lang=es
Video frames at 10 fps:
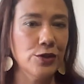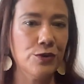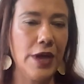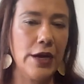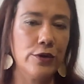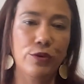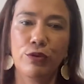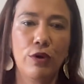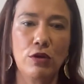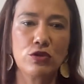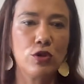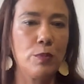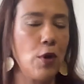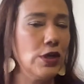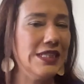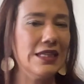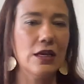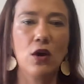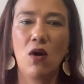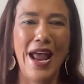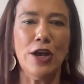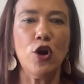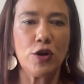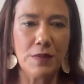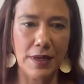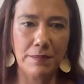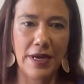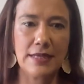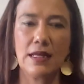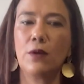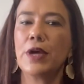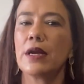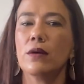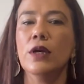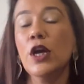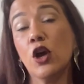tuvieron un costo político enorme para este gobierno,